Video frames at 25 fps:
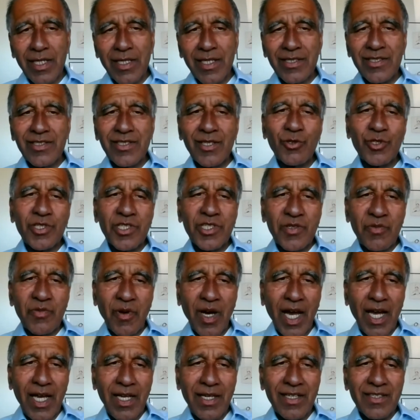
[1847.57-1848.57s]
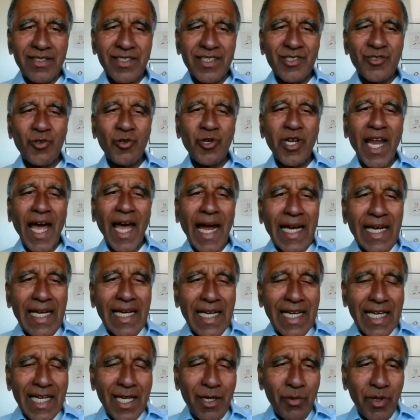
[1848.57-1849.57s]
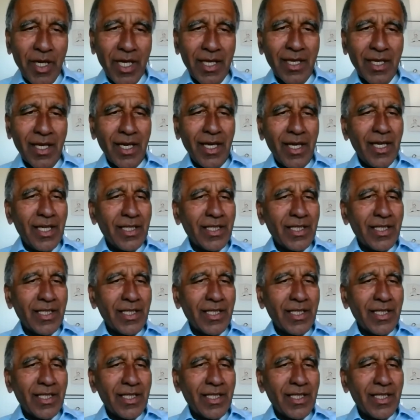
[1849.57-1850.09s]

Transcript: Das CO2, das ist so langlebig,